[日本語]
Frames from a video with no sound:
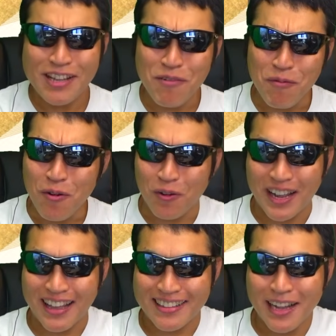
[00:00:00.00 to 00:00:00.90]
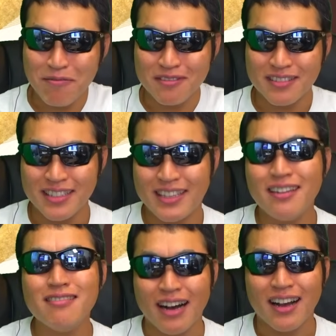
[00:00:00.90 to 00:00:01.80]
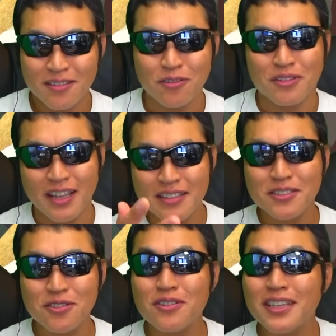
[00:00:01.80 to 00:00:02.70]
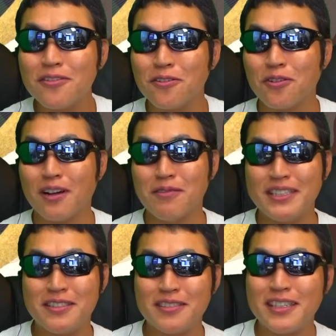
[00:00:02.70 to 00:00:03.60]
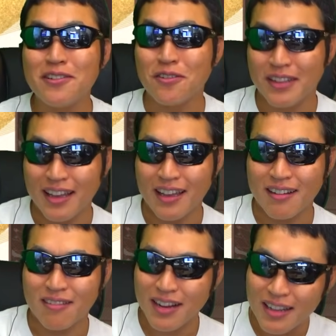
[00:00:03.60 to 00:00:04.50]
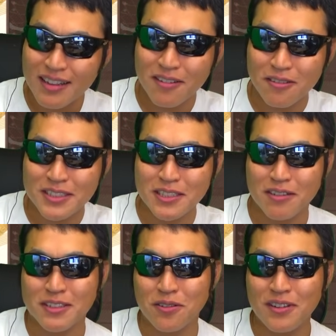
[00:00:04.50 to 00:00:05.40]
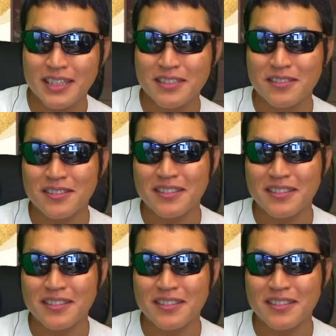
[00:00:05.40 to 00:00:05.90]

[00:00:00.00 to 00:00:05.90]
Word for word: でももうこれ、多分いけるわ。この天井機能とかウィッシュ機能で、これかなり欲しいのは揃いやすく